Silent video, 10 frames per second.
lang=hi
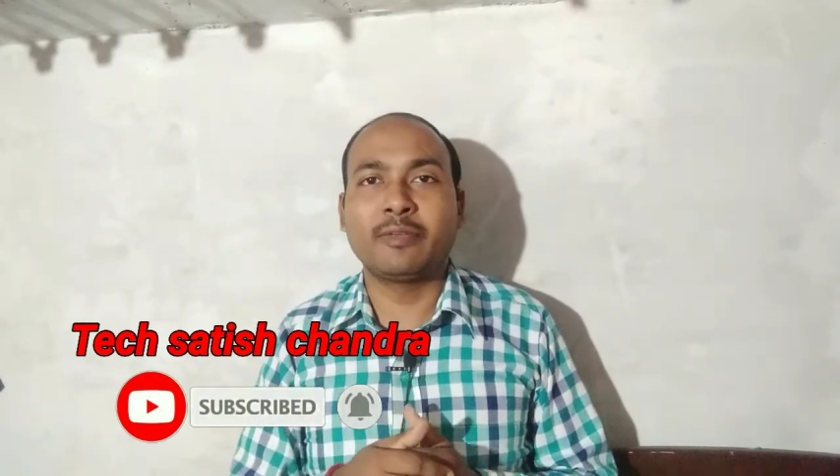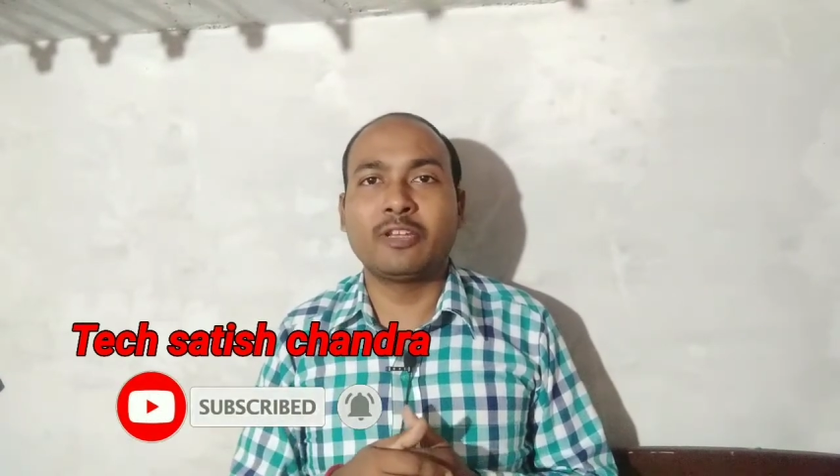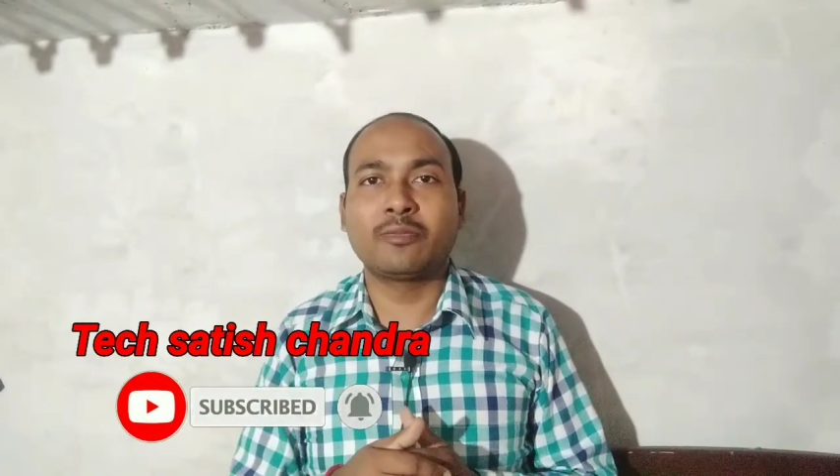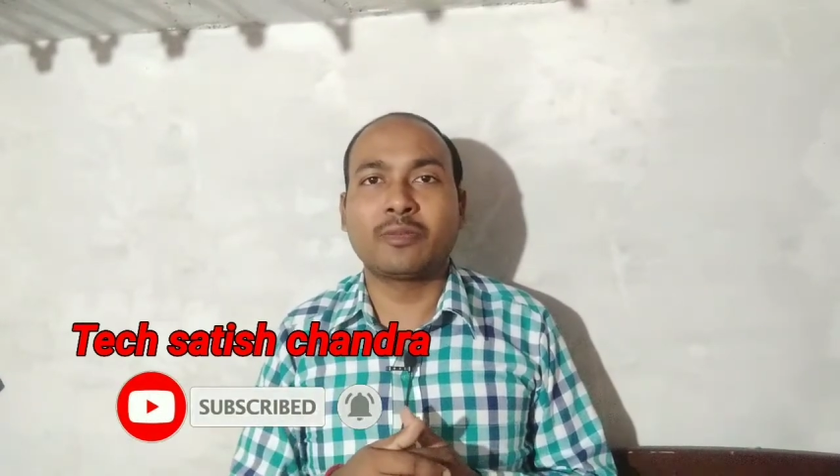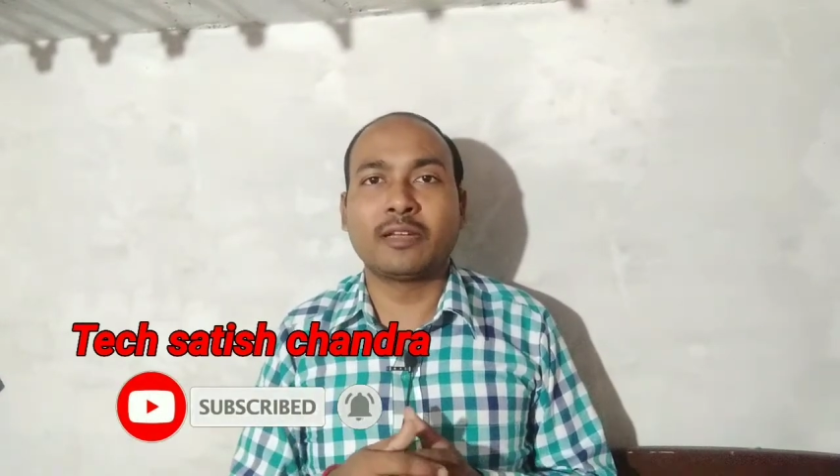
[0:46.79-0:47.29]

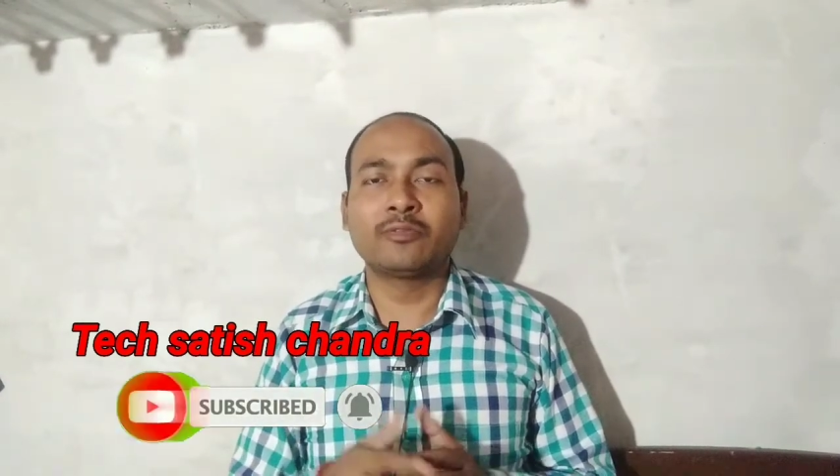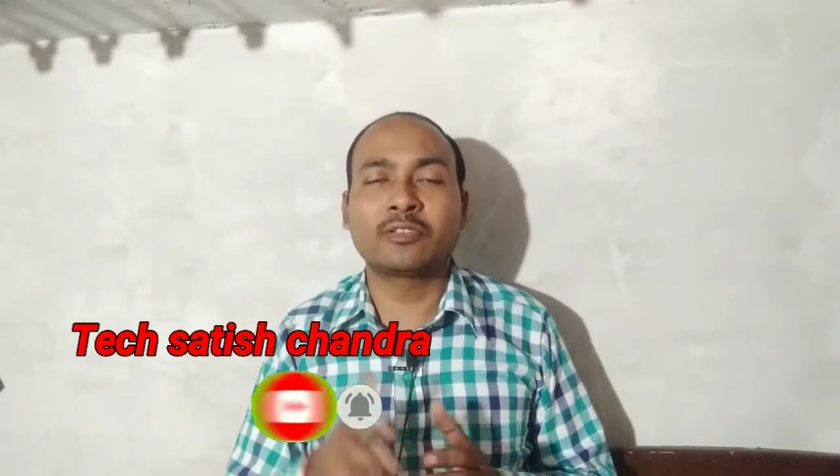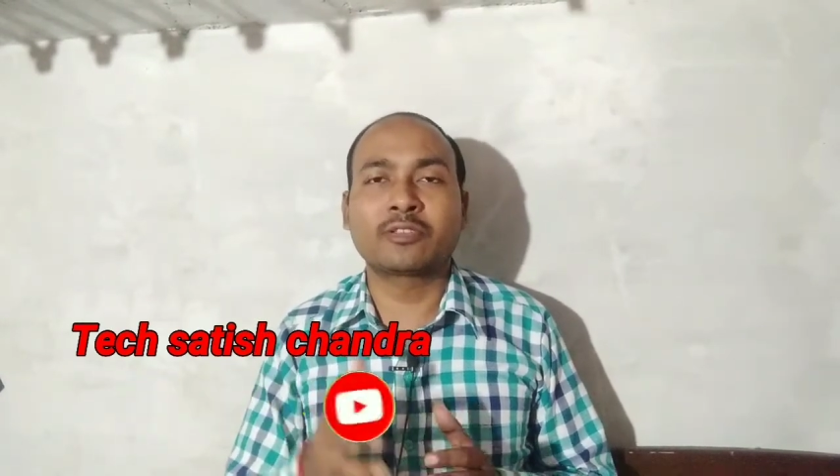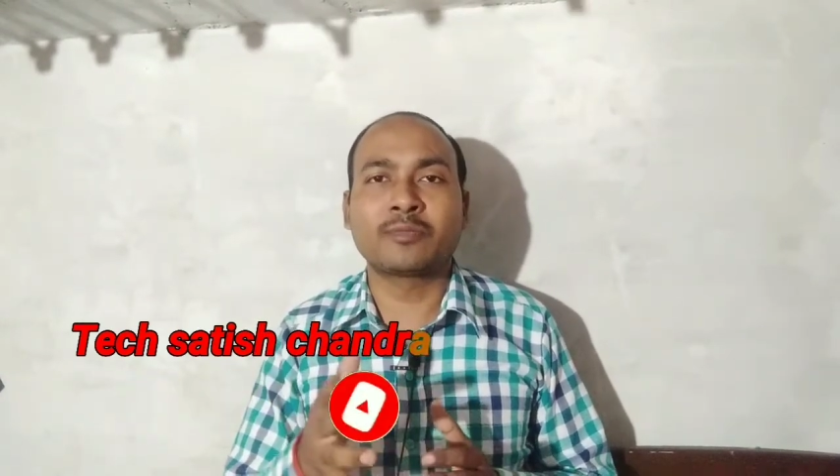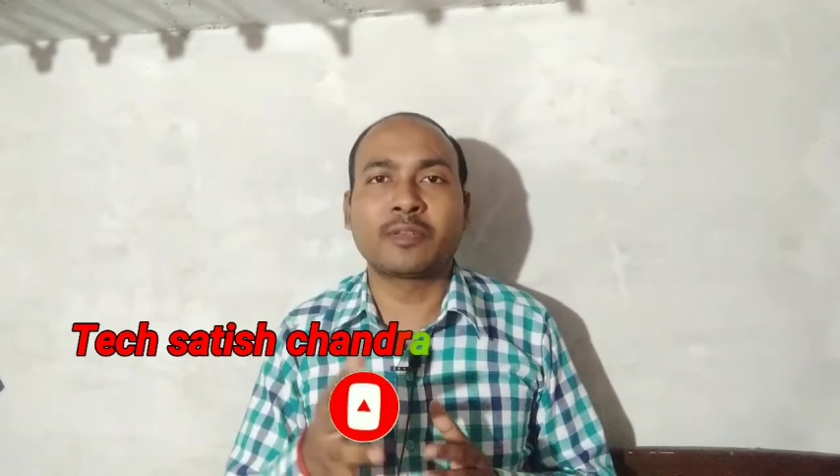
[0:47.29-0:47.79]
वीडियो बनाऊँ
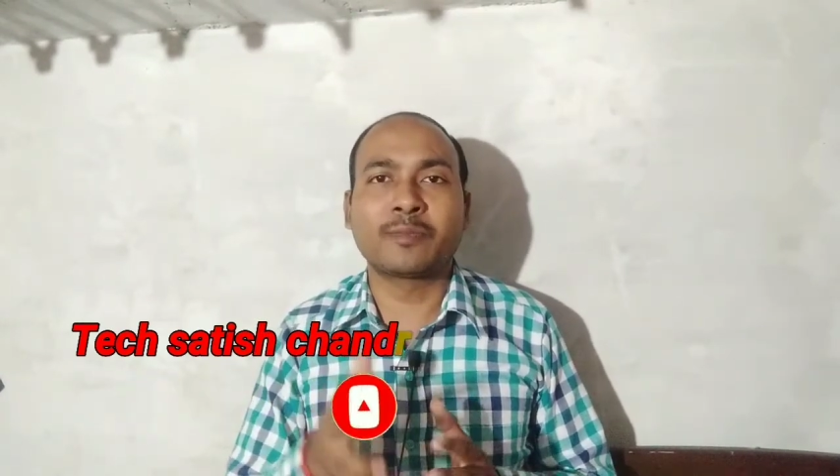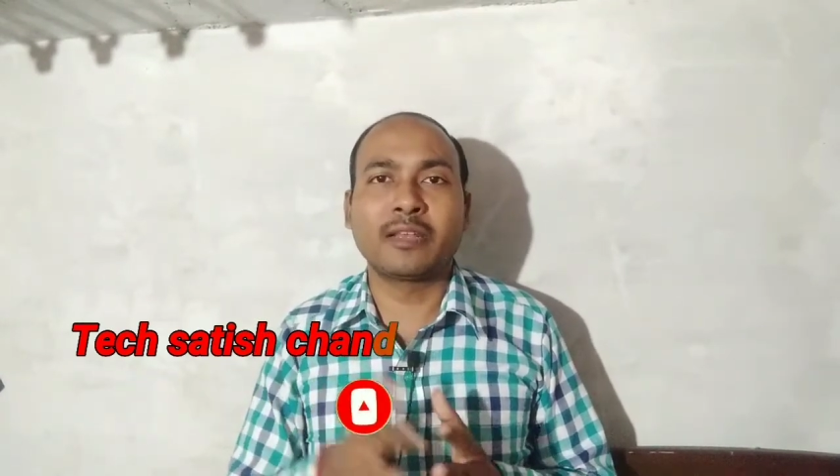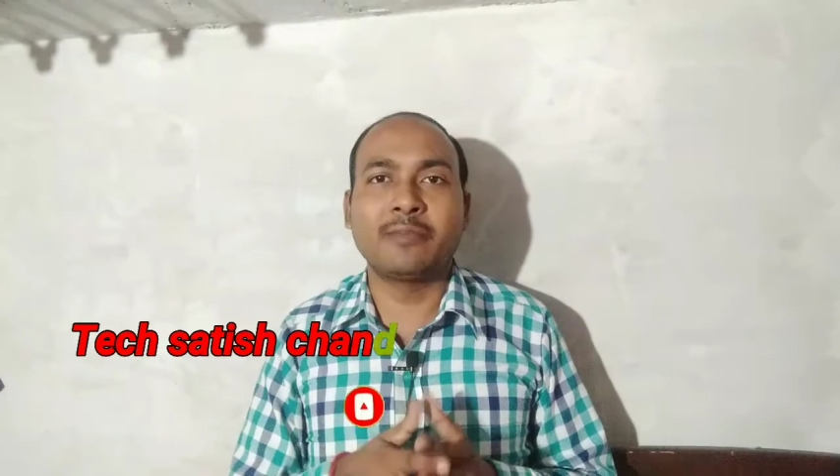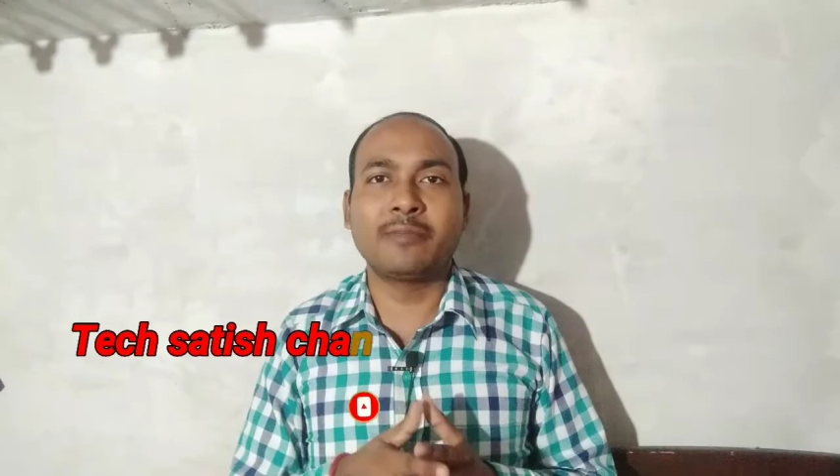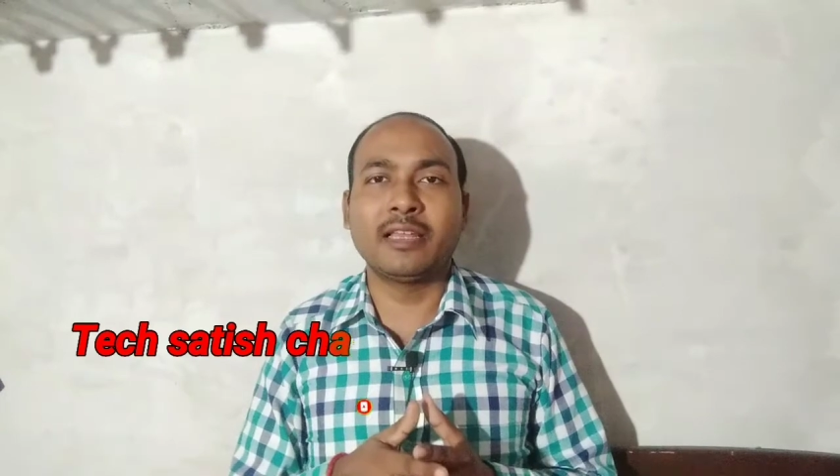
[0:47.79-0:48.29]
तो सबसे
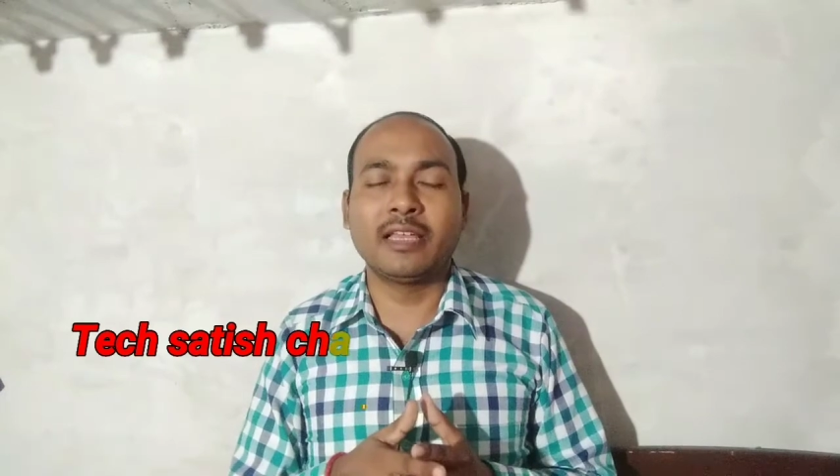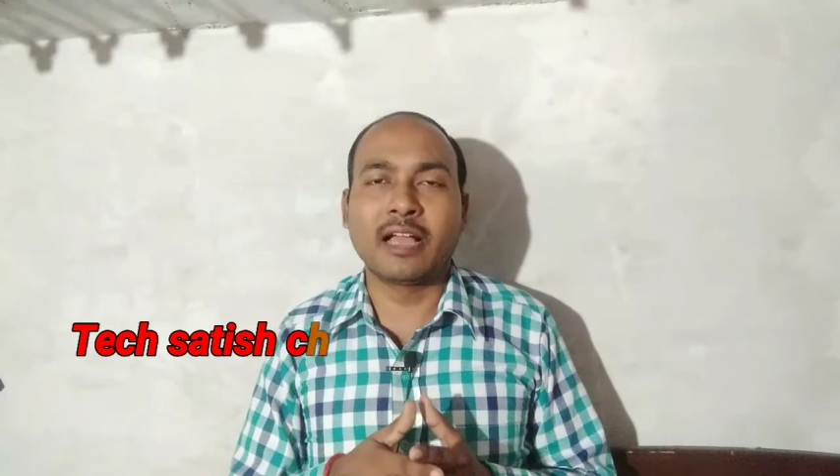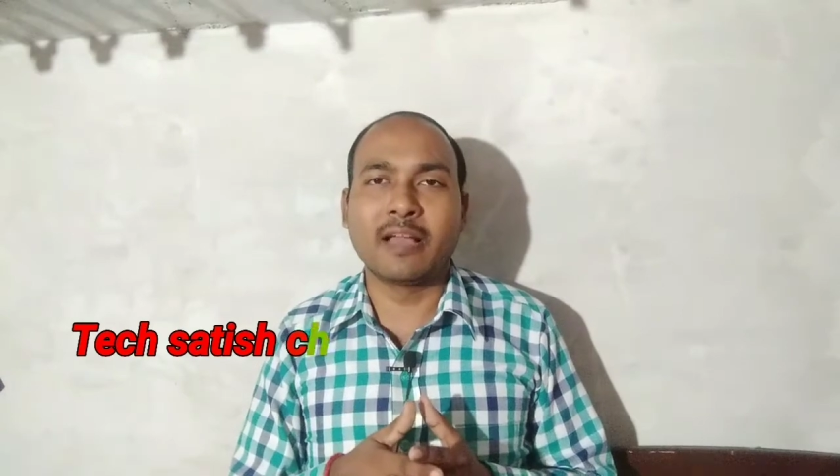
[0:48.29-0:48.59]
पहले मिले